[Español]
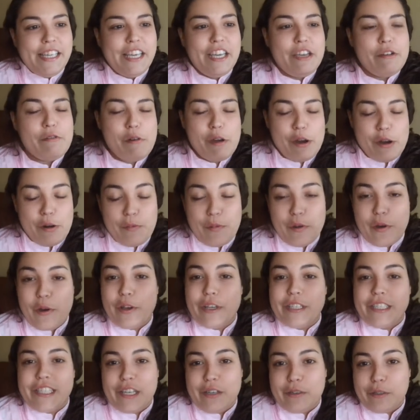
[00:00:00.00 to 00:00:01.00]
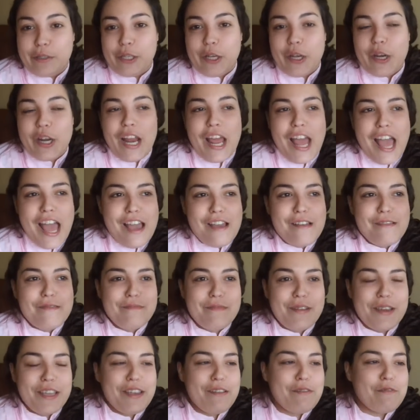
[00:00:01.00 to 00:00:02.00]
Y bueno, un poco
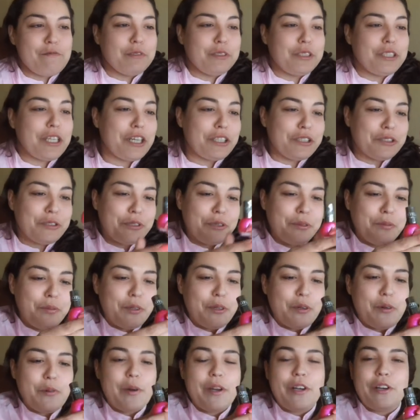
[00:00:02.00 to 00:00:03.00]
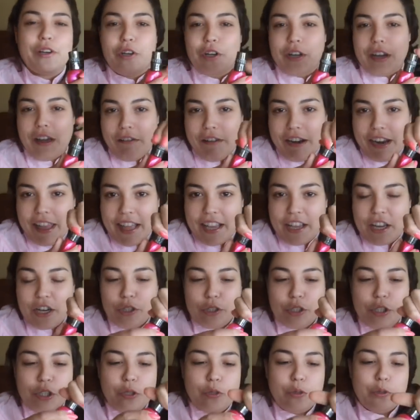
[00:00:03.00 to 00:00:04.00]
desilusionada, me llevo un chasco, pero bueno, la verdad que
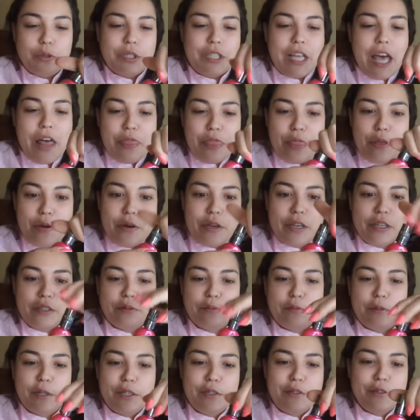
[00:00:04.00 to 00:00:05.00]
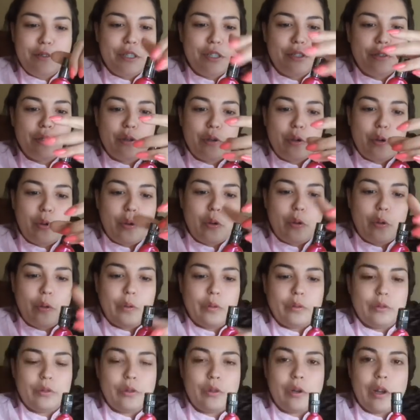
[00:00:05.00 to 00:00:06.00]
lo sigo usando, es bueno y
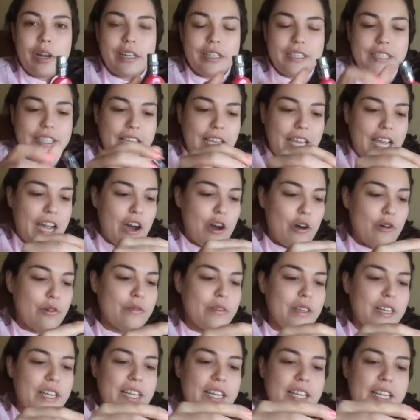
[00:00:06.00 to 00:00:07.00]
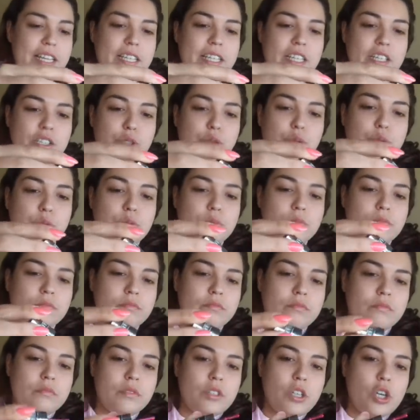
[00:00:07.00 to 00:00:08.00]
no, no ha resecado. Y es
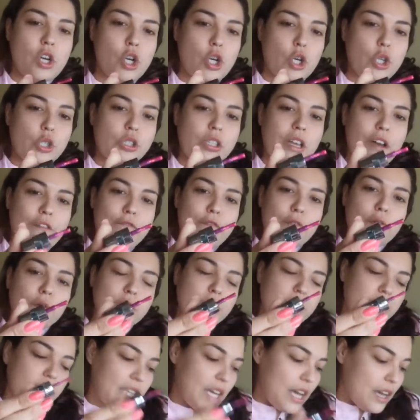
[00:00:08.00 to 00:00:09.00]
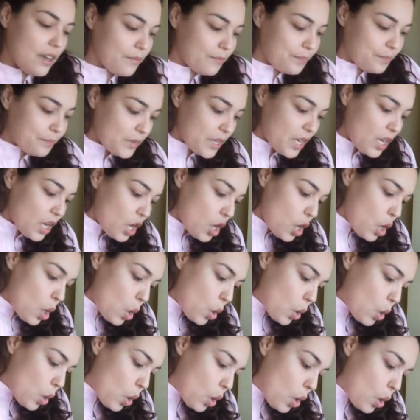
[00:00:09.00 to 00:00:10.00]
un rosa fucsia
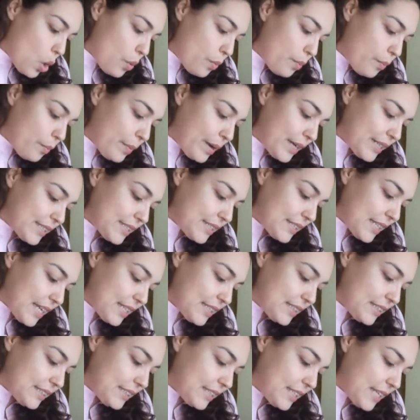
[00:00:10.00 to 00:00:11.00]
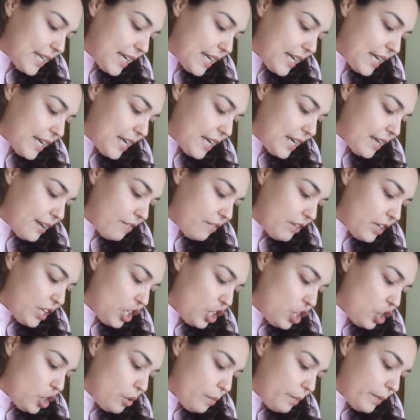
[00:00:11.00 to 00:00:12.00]
con bastante
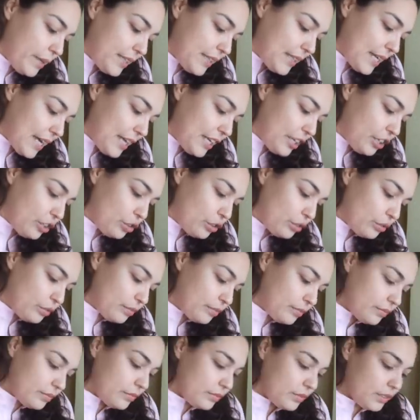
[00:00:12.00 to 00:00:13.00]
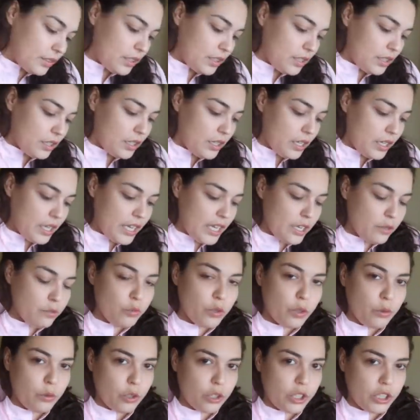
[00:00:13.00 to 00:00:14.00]
brillo metálico. Es
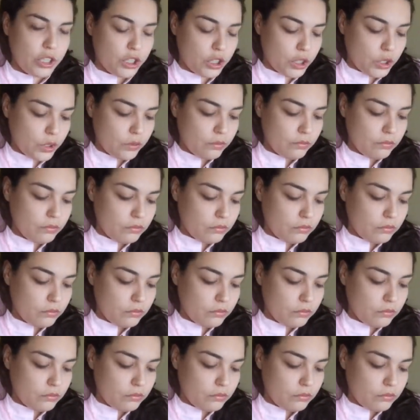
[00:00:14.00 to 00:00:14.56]
muy bonito.